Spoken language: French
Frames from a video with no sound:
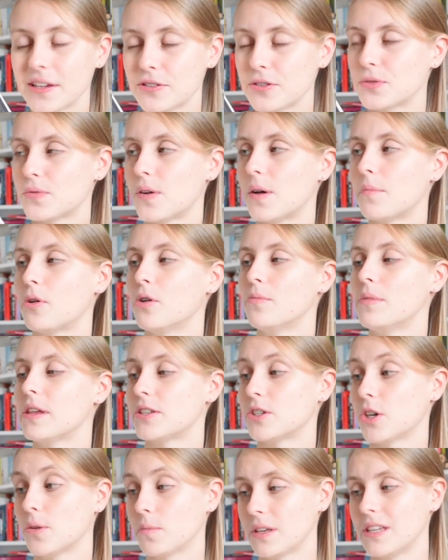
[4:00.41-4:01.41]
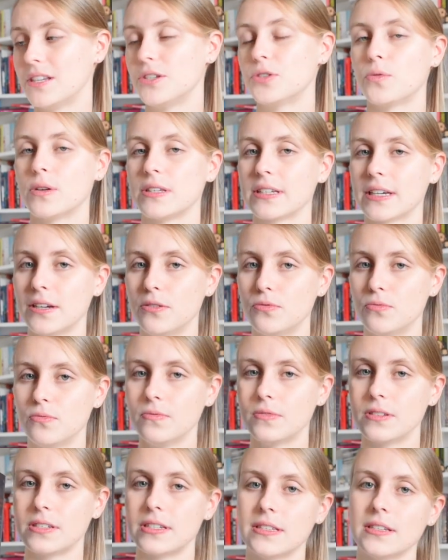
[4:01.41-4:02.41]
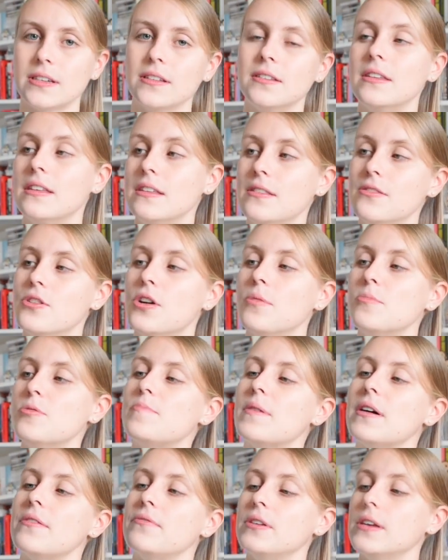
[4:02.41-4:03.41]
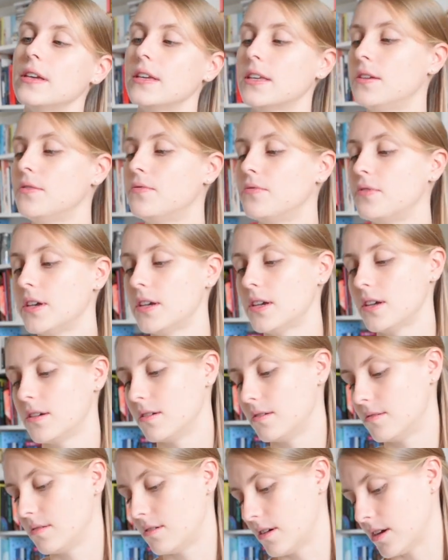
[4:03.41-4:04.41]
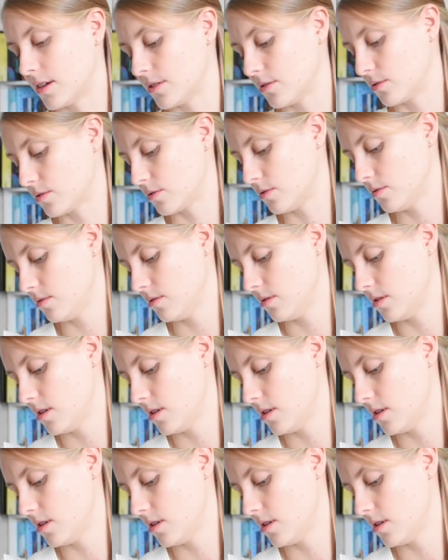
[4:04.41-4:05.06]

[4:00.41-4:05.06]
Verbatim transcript: que ce soit un premier tome, qu'il soit très long, c'est un énorme pavé qui fait, attention,